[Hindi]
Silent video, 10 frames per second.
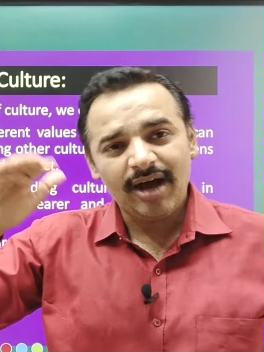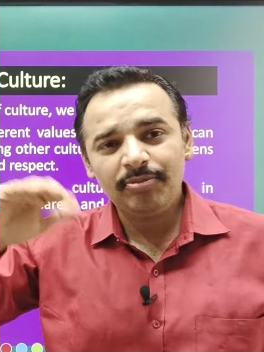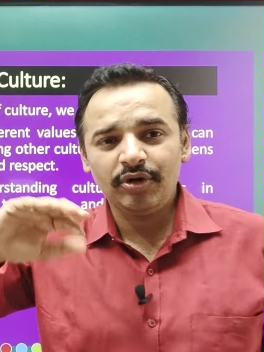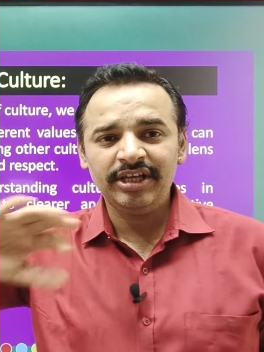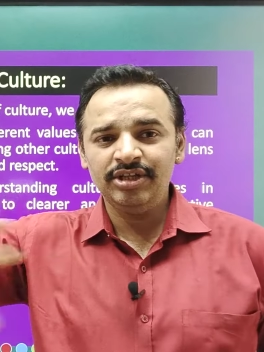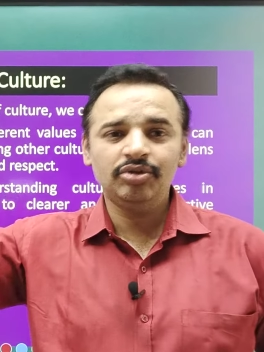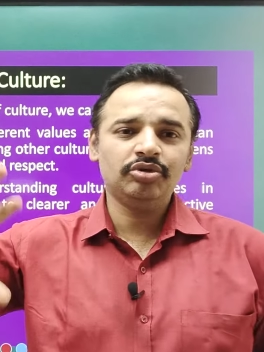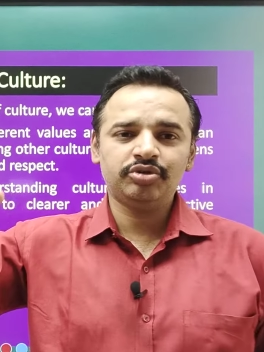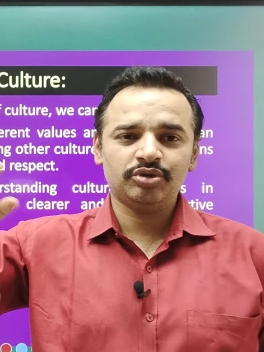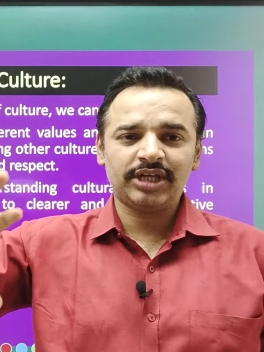अब कोई
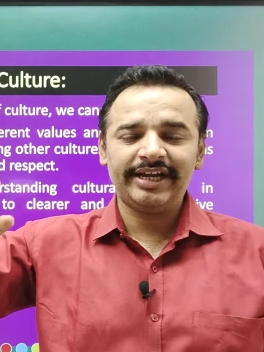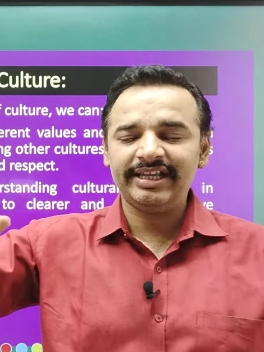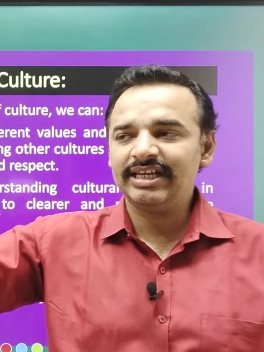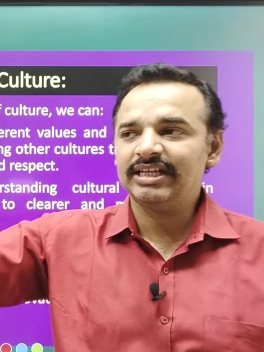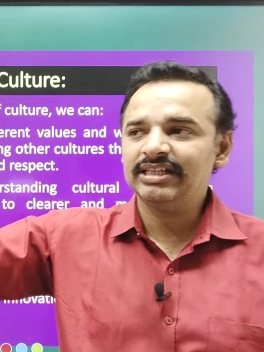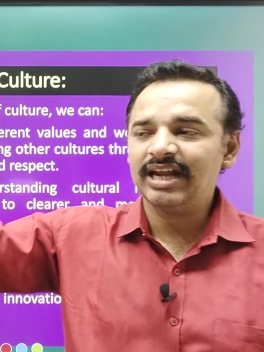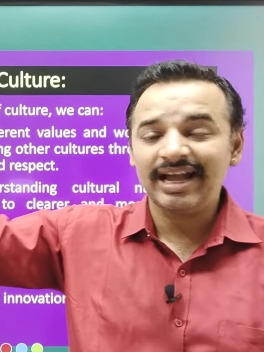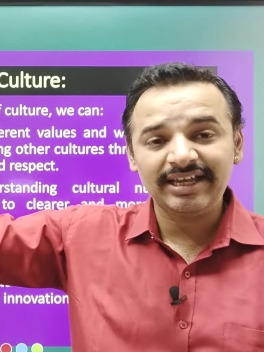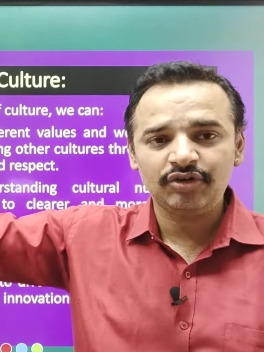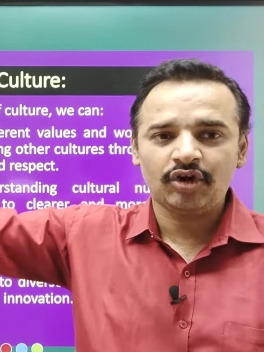हिंदू सोसाइटी के अंदर
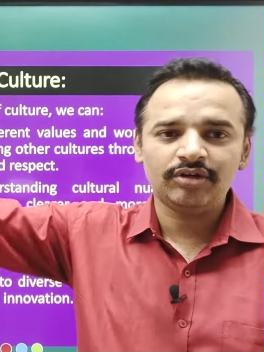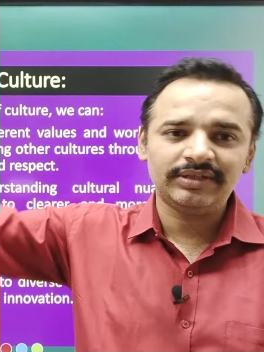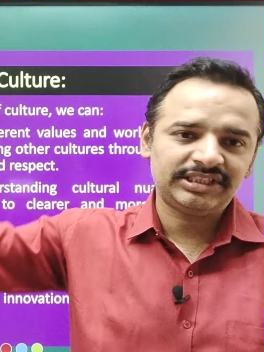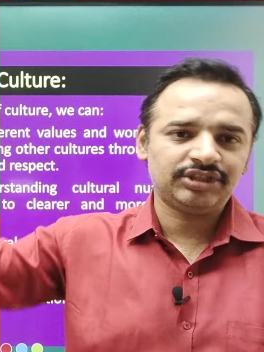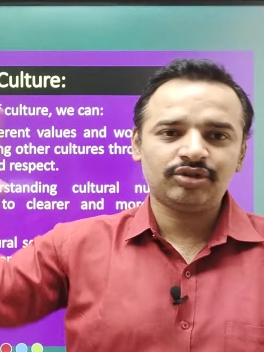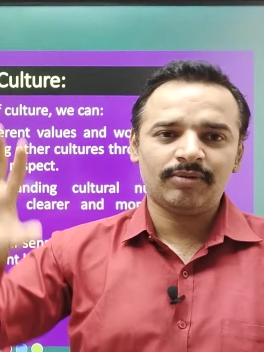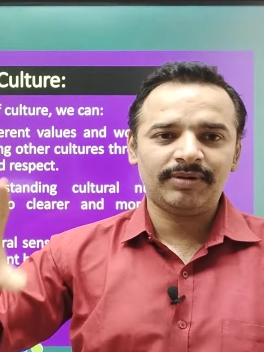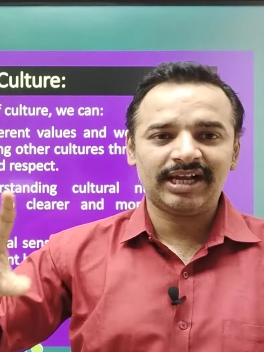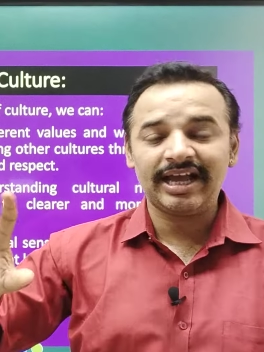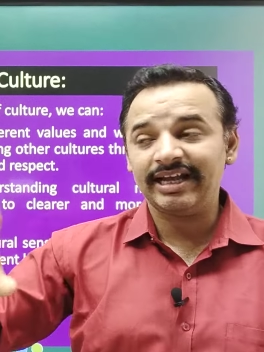आके नॉनवेज की
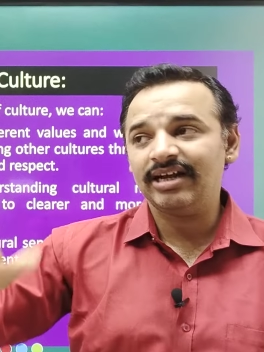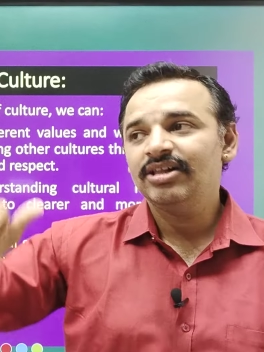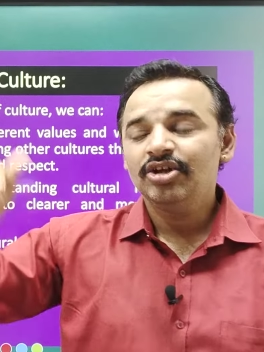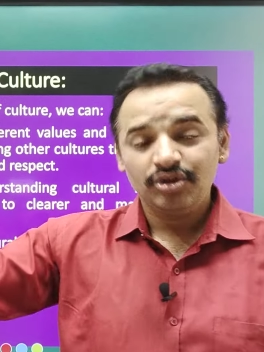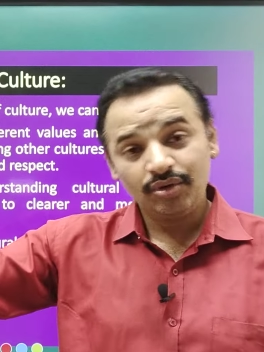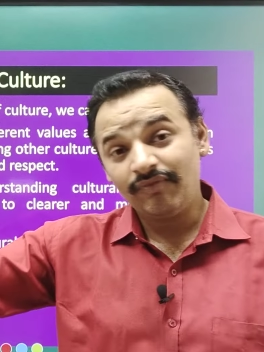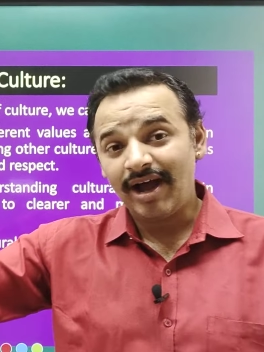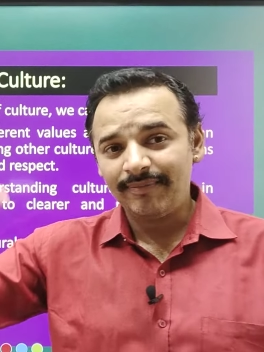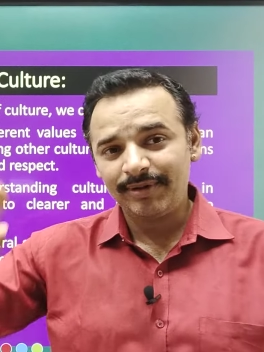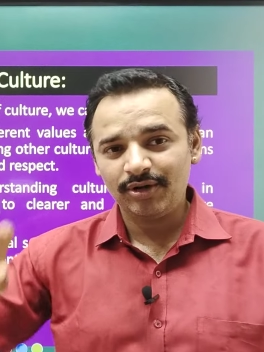शॉप लगाएगा तो
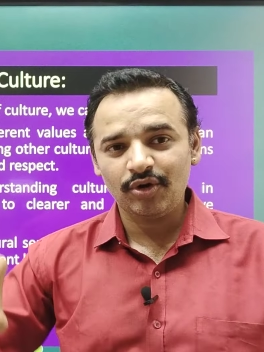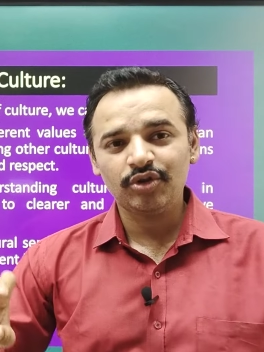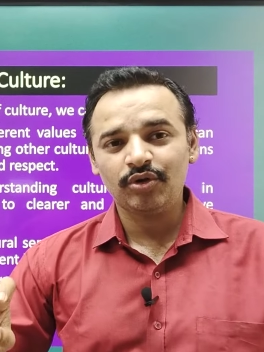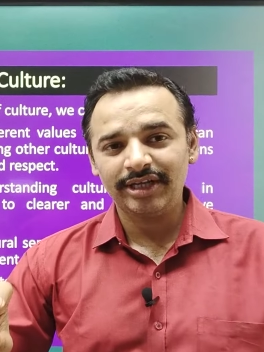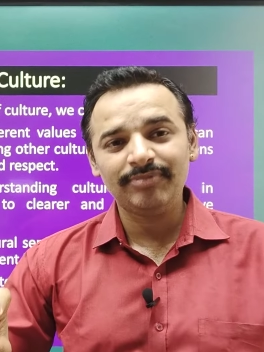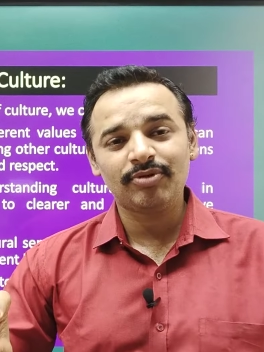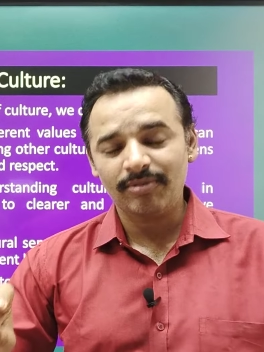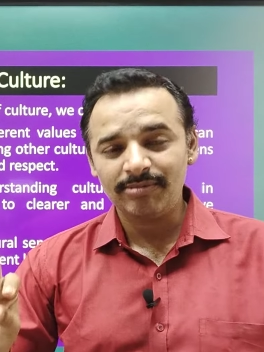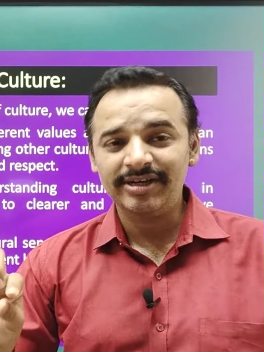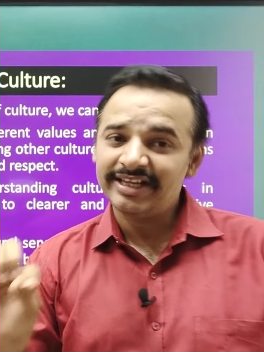वहाँ पर ग्रोथ होने की
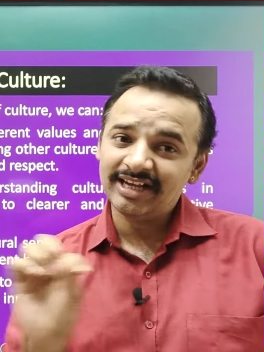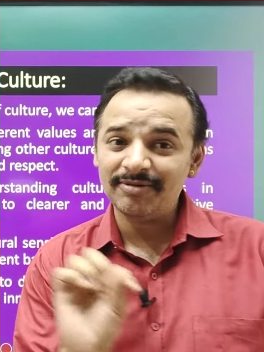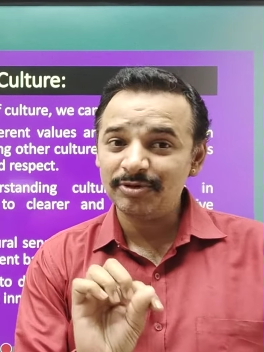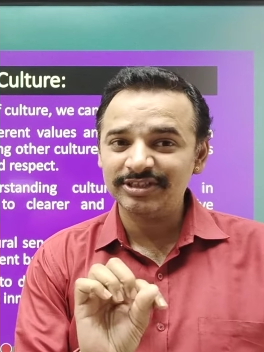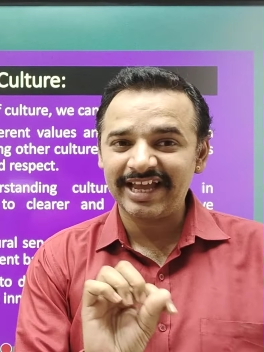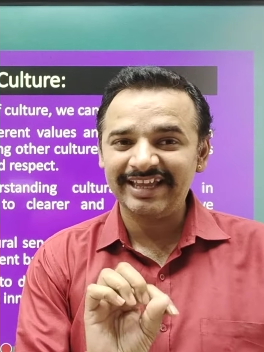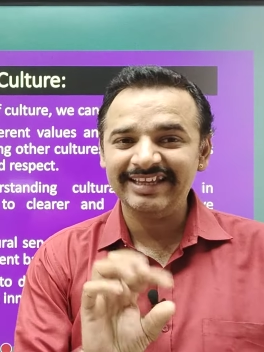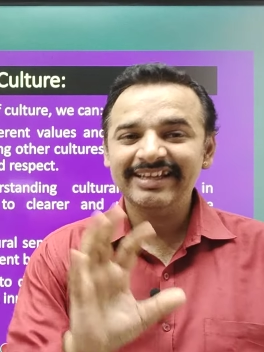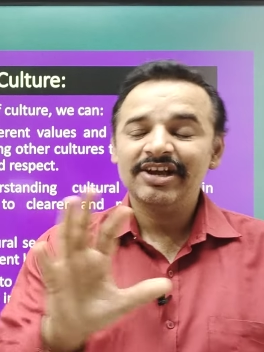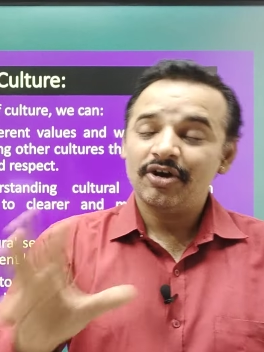प्रोबेबिलिटी कम हो
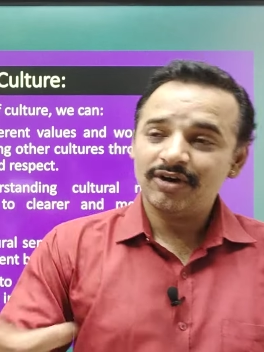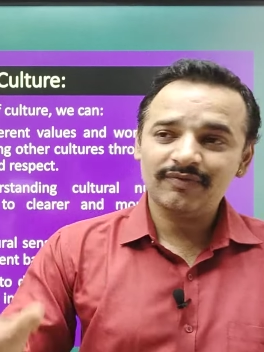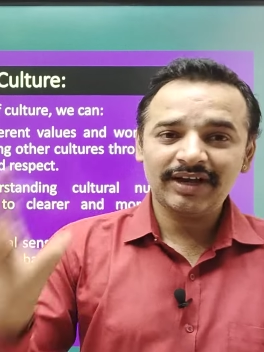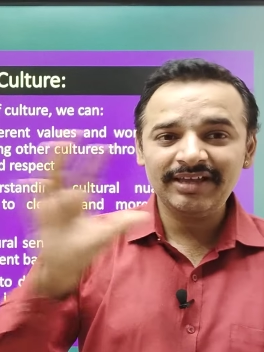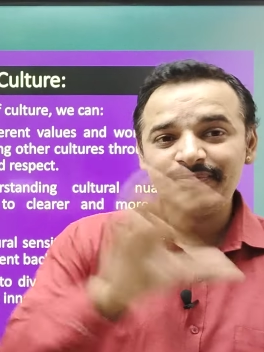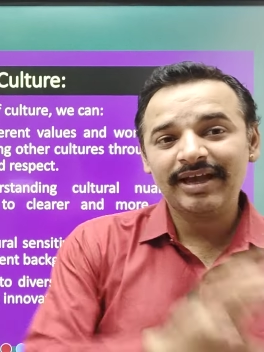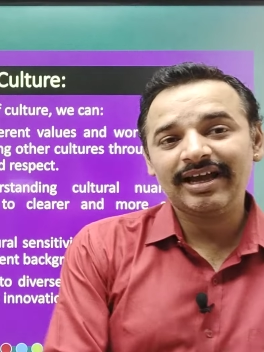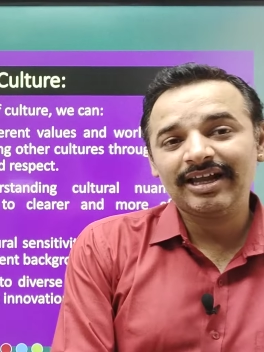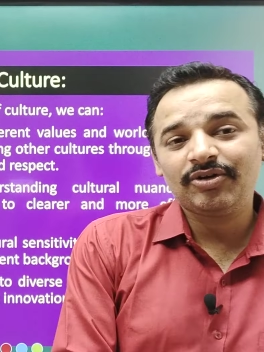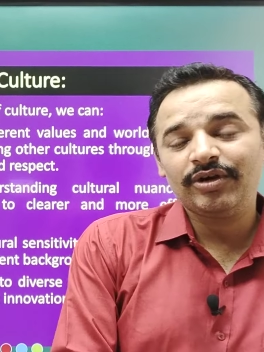जाएगी और वहीं पे
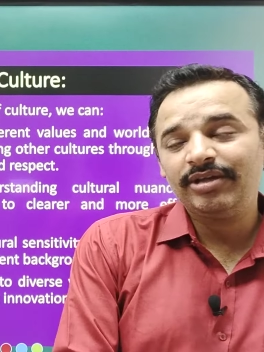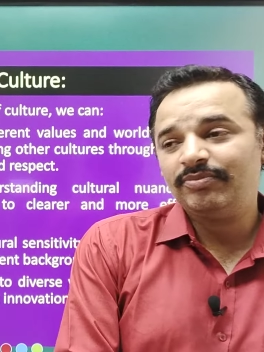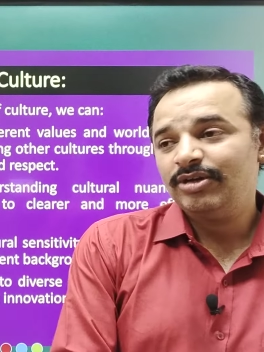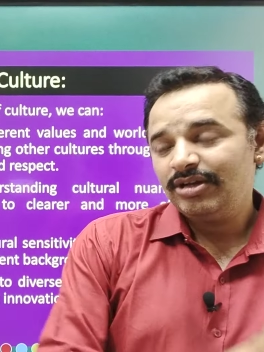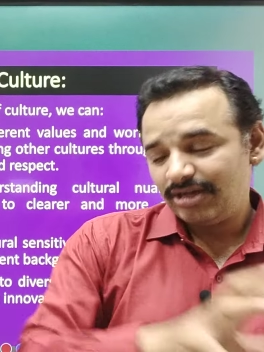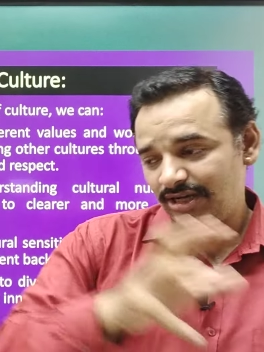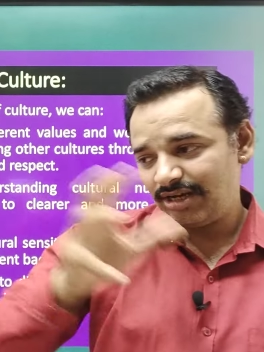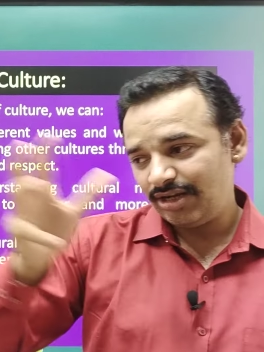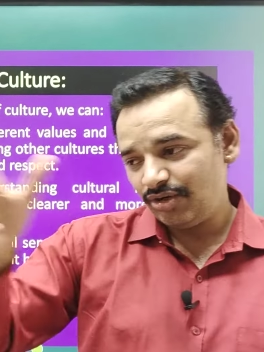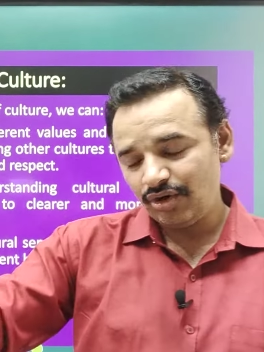अगर कोई
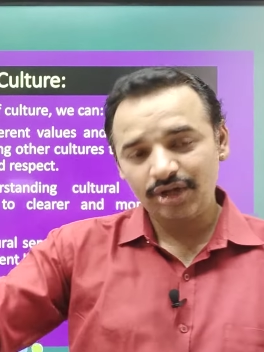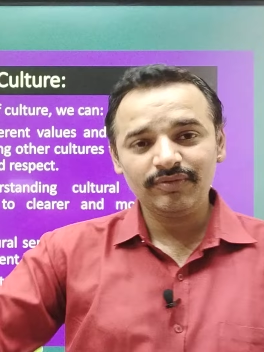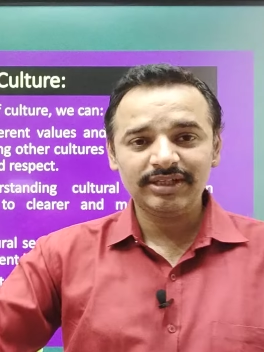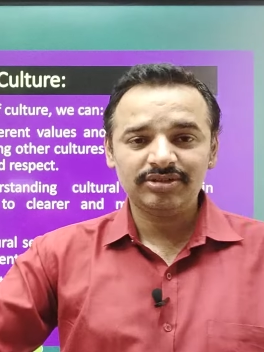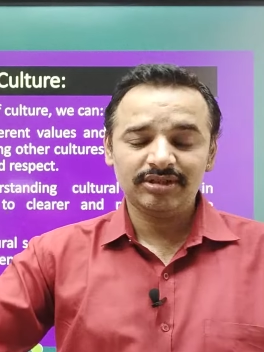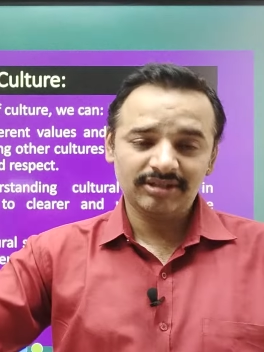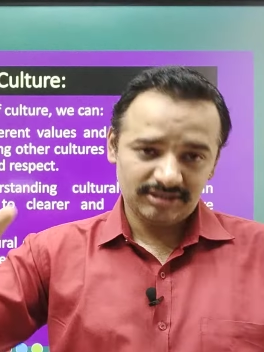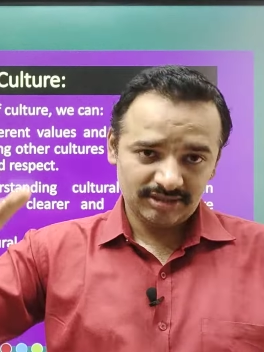नॉनवेज